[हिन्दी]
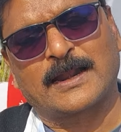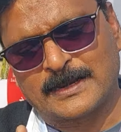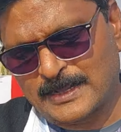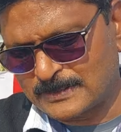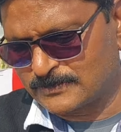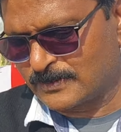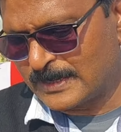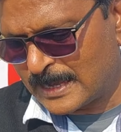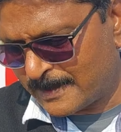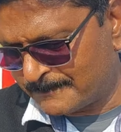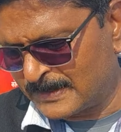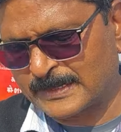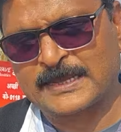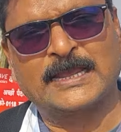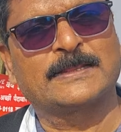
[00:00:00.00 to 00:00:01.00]
गन्ना जो है
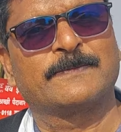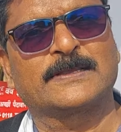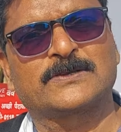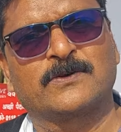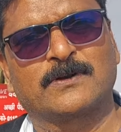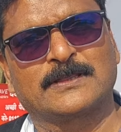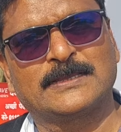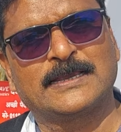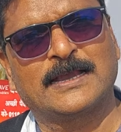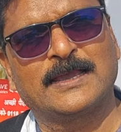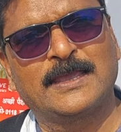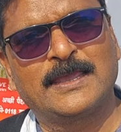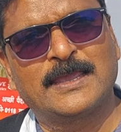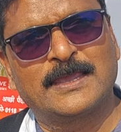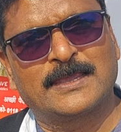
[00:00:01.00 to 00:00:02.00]
आपने खेत में छोड़ दिया
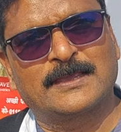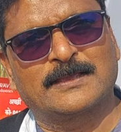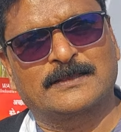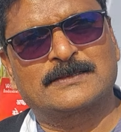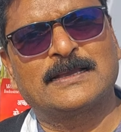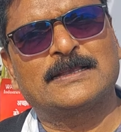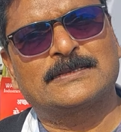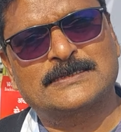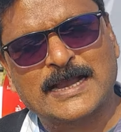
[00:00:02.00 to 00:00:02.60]
सही बात है